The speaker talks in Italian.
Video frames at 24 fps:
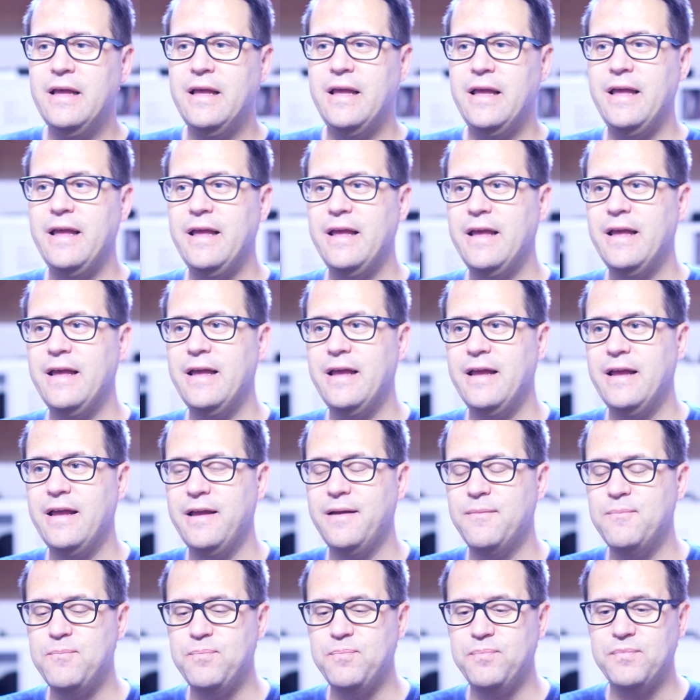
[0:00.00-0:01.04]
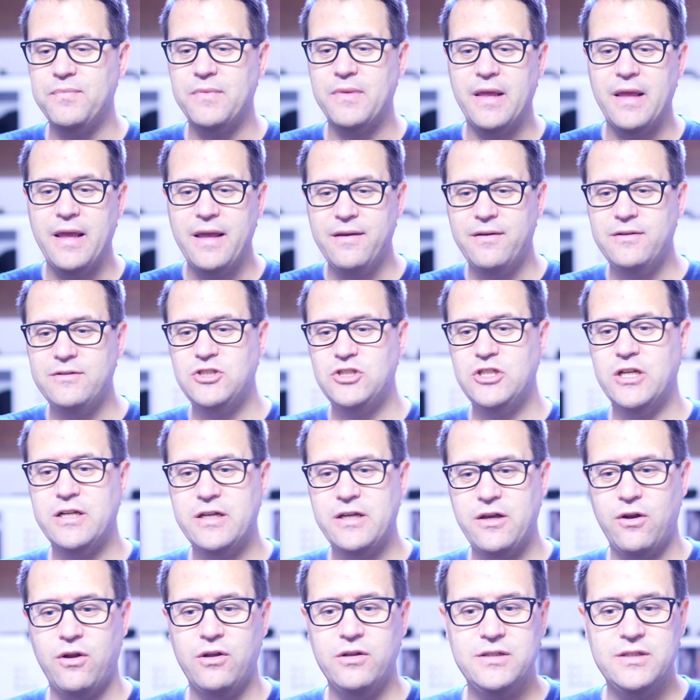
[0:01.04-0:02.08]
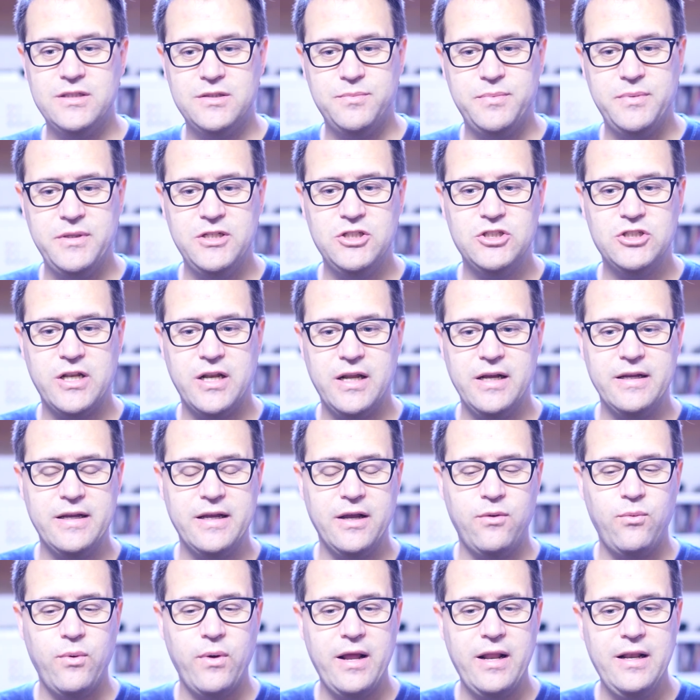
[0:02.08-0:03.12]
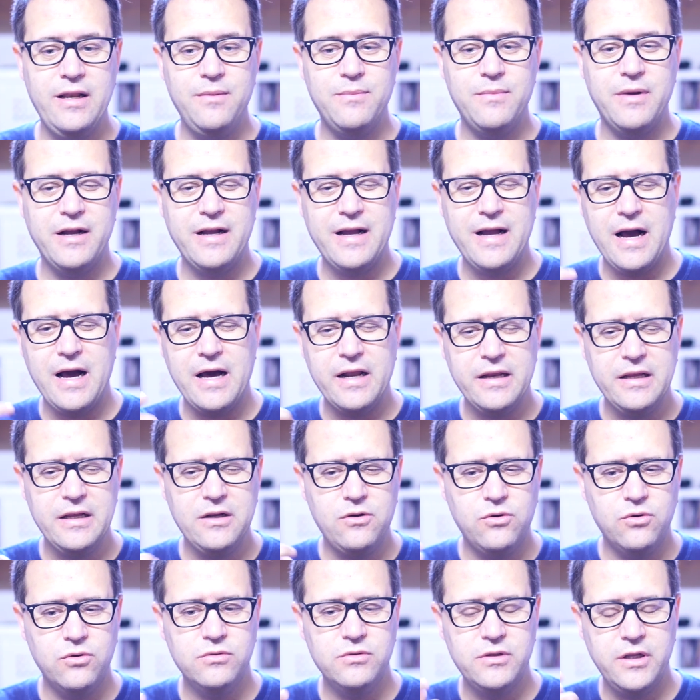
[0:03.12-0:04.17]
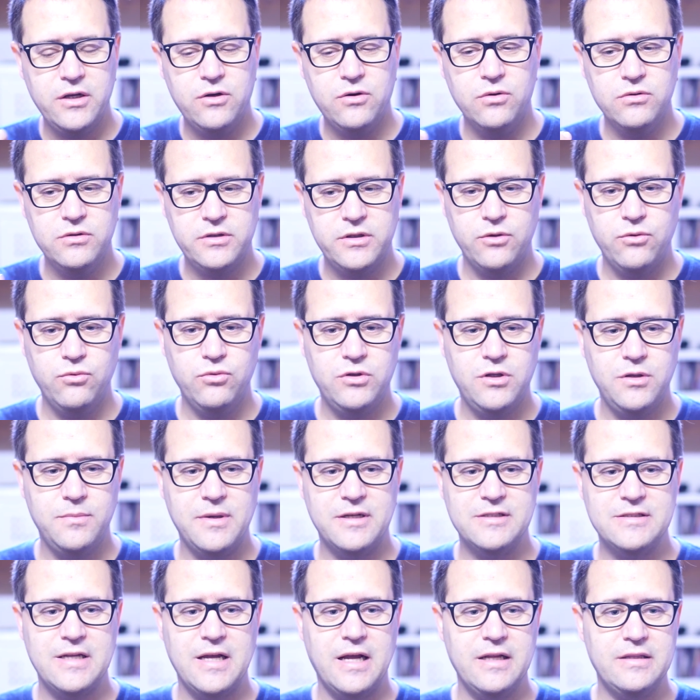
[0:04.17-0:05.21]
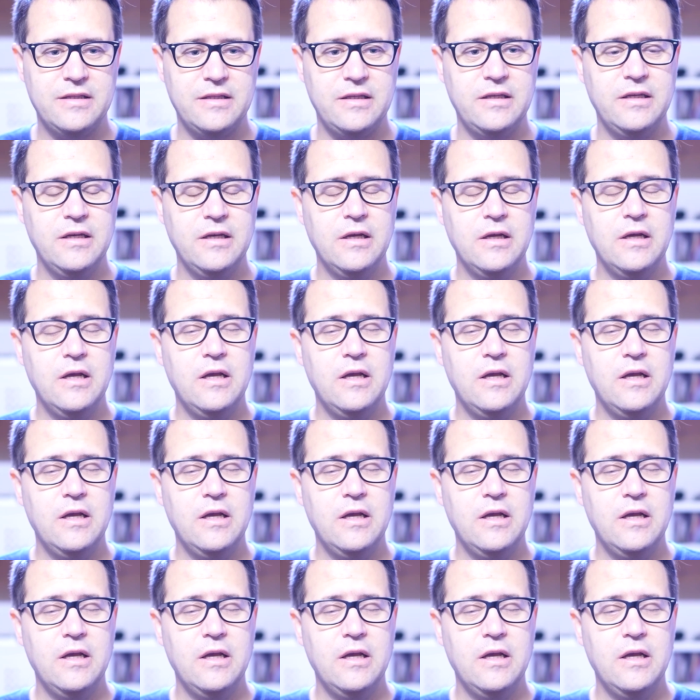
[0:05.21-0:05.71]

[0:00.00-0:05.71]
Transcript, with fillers: e, ehm, e, cercherò di spingere anche quelli magari con dei contenuti basati